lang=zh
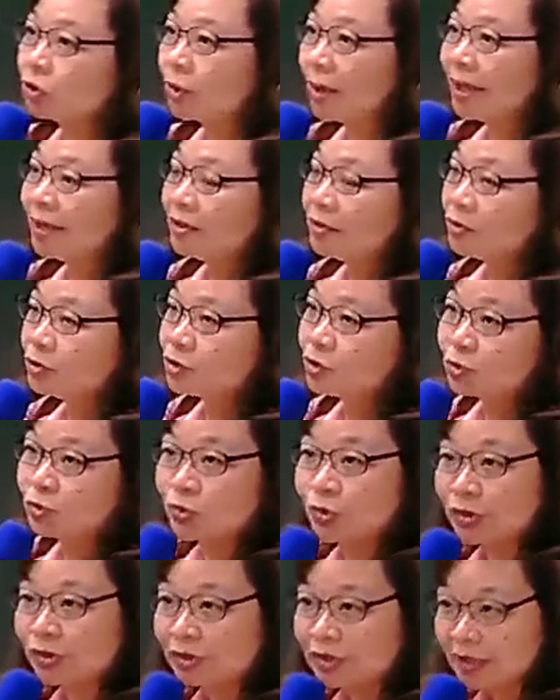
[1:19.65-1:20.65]
短住
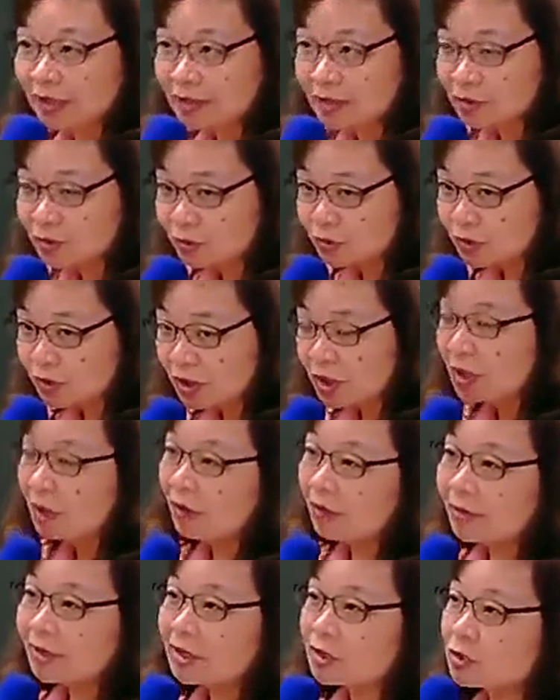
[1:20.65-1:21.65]
院天数，
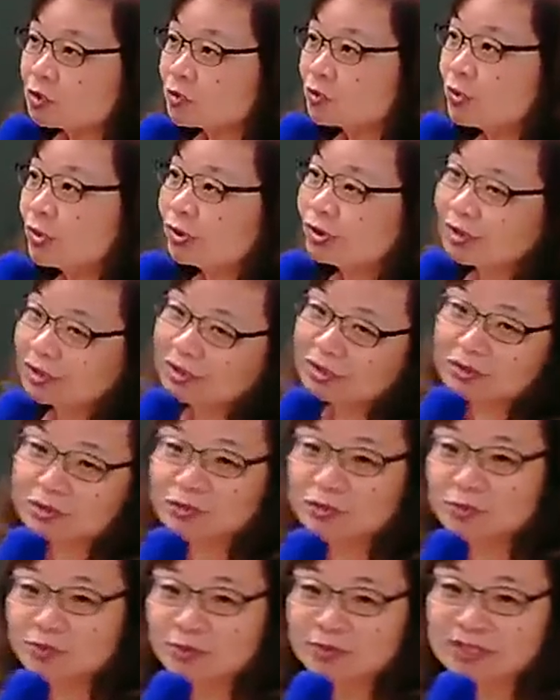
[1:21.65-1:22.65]
我们的住院天
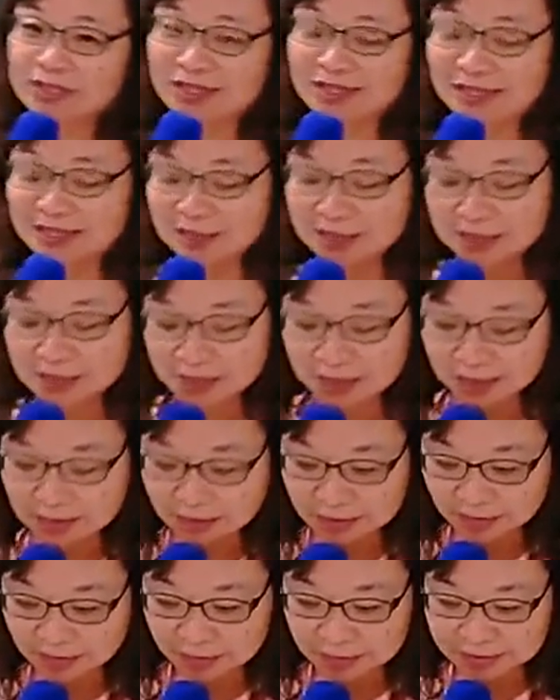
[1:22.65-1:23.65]
数不像以前
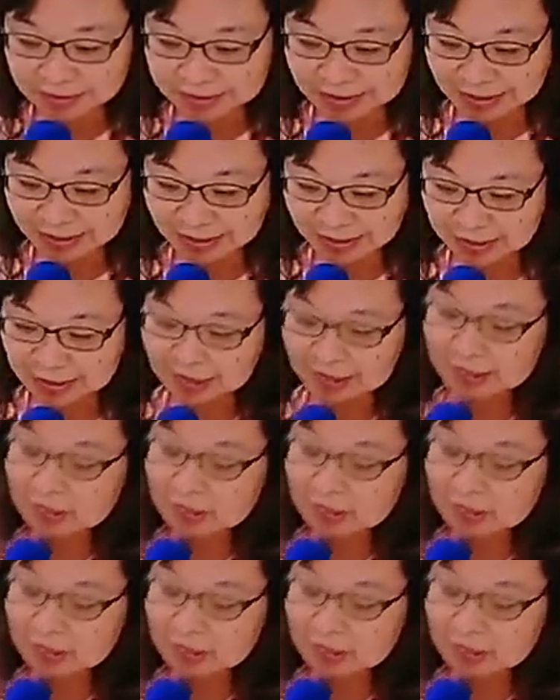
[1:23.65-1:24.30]
那么长。